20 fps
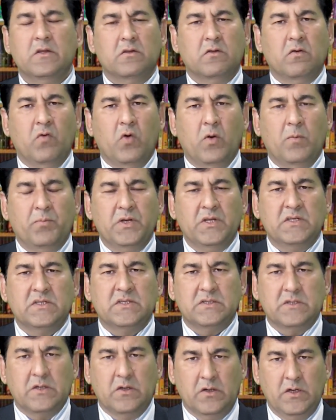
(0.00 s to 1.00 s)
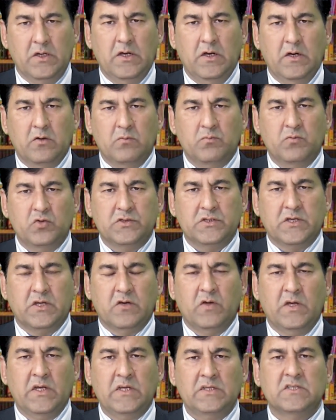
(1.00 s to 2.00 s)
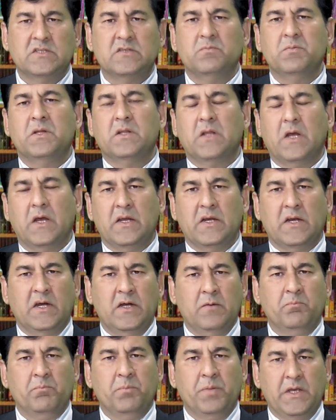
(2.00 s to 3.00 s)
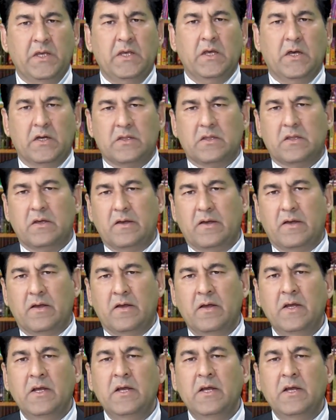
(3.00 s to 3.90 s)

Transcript: तो वो अपने सारे हार्मोन्स करवाएं जिसमें थायराइड भी आता है